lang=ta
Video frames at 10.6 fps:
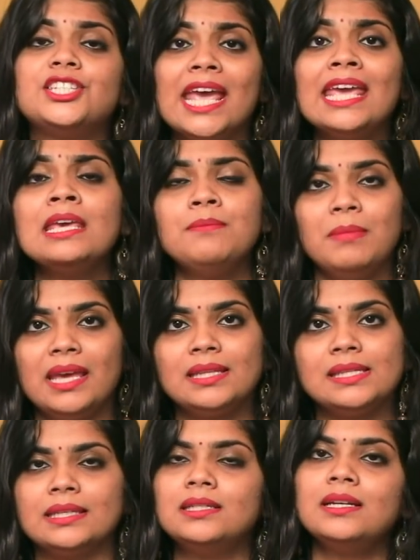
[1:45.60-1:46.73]
ஜேஇ
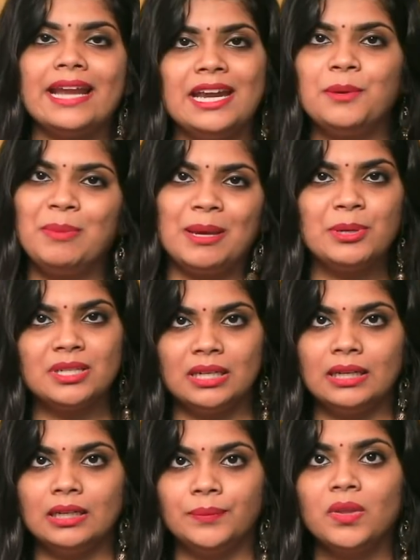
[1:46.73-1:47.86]
மெயின்ஸுக்கு ரெண்டு பேப்பர்
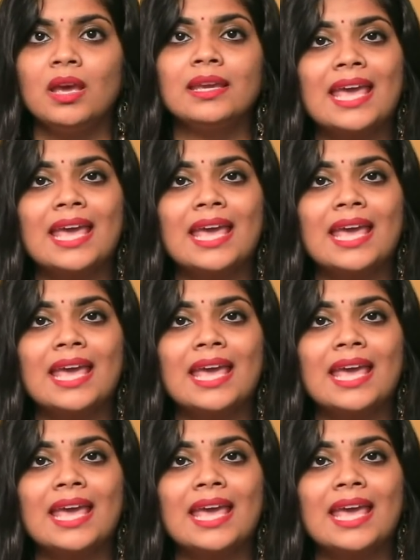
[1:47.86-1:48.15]
இருக்குது